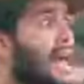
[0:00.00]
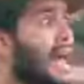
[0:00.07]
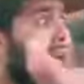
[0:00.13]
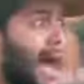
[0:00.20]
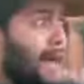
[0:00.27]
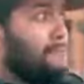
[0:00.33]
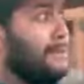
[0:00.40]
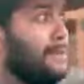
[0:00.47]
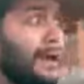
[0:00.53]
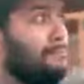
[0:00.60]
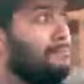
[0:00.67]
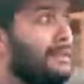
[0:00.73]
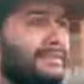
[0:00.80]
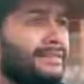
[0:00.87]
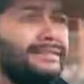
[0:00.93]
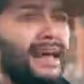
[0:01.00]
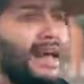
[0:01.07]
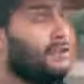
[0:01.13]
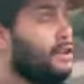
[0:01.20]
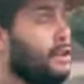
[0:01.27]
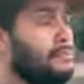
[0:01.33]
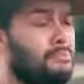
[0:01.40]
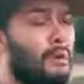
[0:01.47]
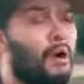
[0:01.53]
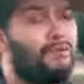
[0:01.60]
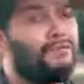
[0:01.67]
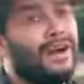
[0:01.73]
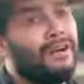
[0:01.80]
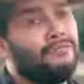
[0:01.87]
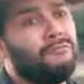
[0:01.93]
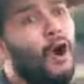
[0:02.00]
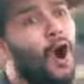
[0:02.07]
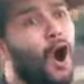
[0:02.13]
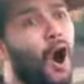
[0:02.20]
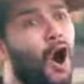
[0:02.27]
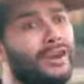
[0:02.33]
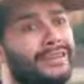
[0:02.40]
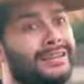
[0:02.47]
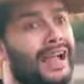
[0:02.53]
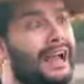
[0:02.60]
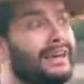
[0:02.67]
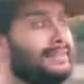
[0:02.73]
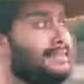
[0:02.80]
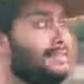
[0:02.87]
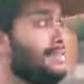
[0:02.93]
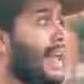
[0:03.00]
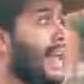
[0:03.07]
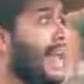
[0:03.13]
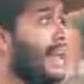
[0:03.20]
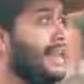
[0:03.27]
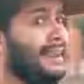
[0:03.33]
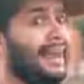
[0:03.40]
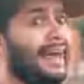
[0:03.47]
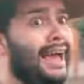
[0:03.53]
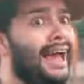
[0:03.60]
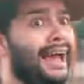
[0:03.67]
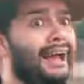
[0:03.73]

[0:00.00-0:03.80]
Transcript: A minha passagem, por favor, cancela.